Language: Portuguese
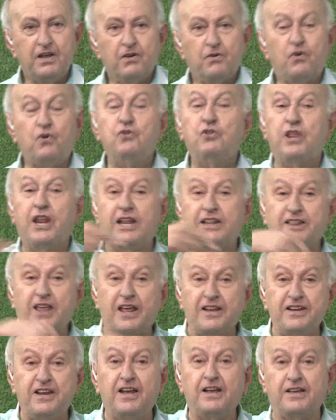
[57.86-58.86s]

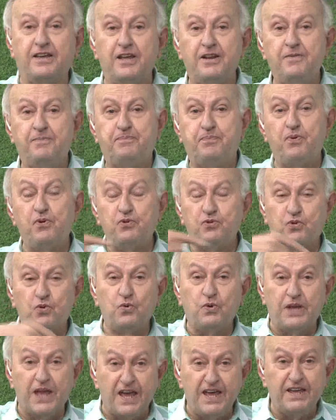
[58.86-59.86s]
contrataria aquele
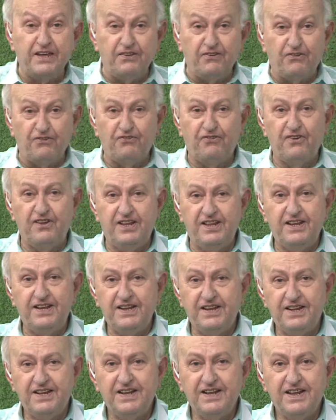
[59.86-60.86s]
português
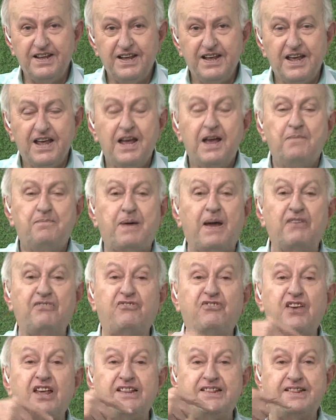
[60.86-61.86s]
para
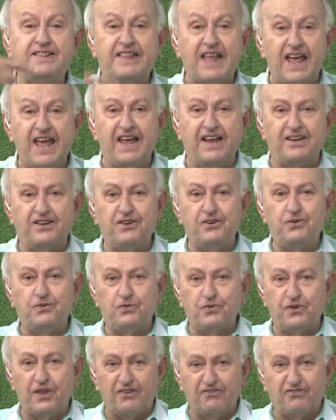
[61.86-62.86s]
ser
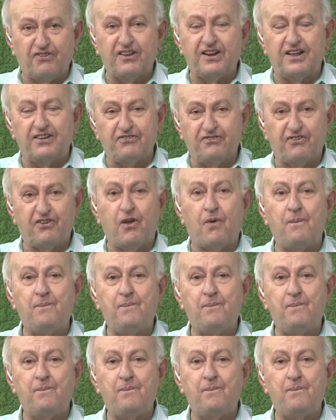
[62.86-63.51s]
técnico da seleção